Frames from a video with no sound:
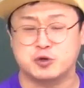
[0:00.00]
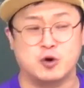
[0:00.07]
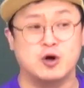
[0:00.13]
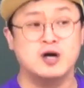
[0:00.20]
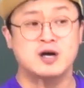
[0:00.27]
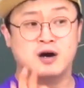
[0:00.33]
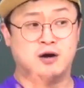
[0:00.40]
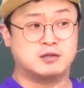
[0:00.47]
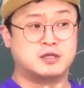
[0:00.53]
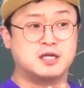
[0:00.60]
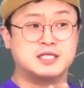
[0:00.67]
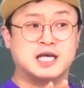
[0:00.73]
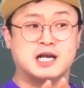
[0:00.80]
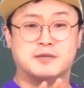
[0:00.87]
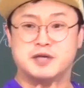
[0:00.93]
있고
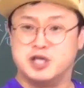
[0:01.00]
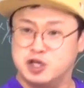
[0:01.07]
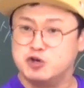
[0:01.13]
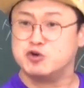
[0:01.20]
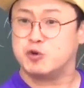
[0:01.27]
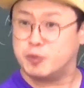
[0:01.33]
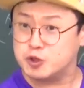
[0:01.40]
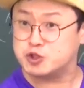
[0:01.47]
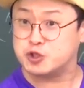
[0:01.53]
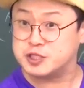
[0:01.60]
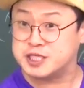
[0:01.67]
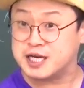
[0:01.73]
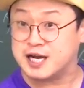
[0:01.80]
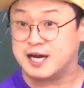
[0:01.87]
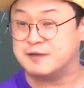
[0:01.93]
어떤 사람은 이유로 볼 수도
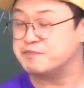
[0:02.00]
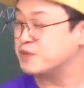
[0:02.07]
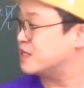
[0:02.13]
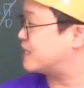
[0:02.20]
있잖아